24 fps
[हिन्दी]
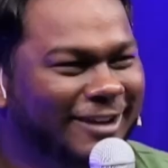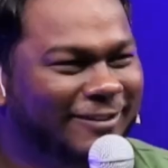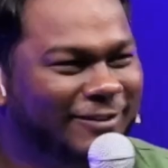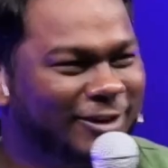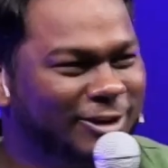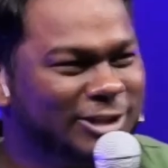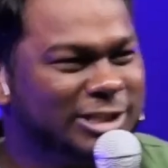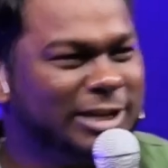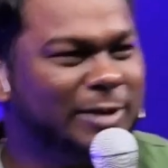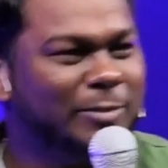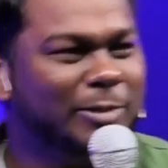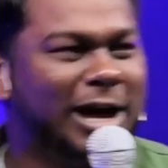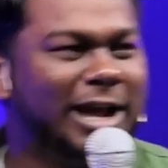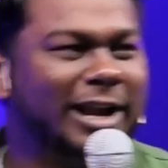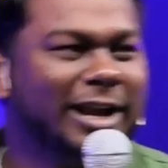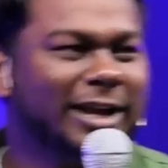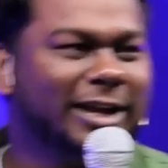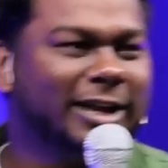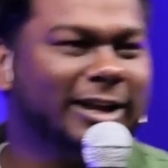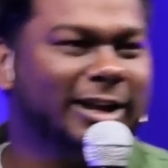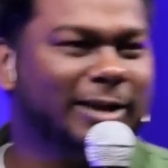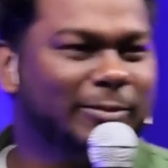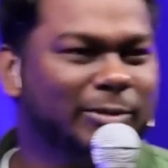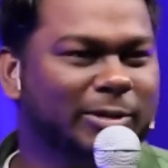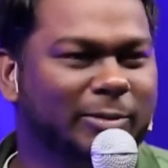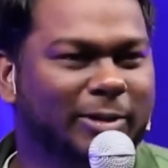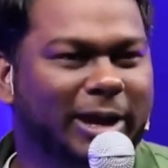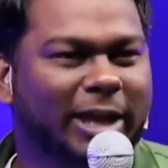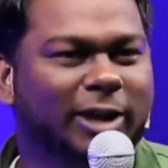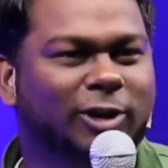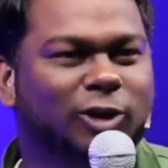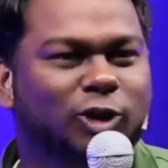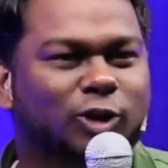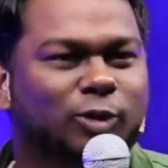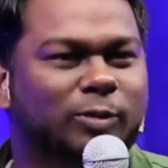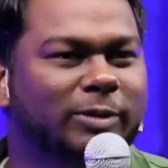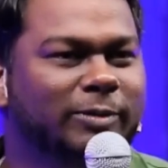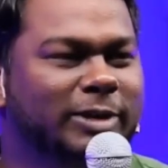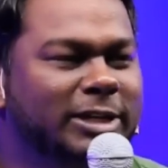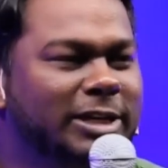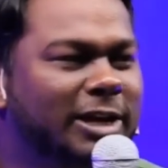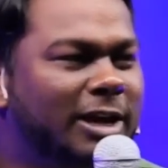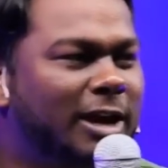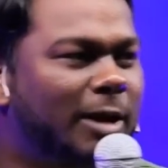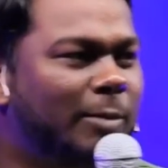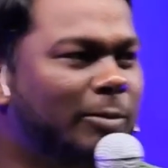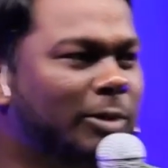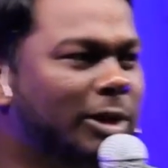फिर तो उसने बारह करे हमने भाई को दुबई
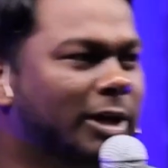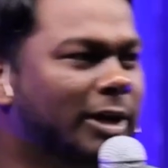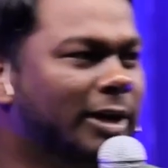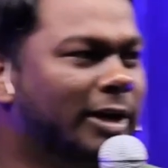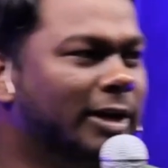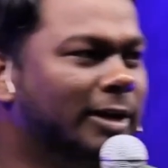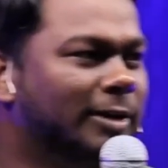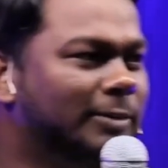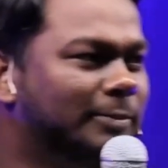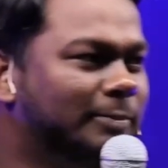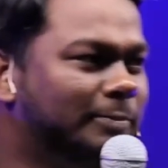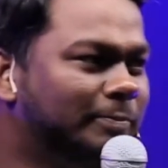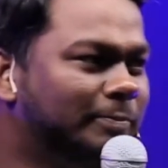भेजा काम करने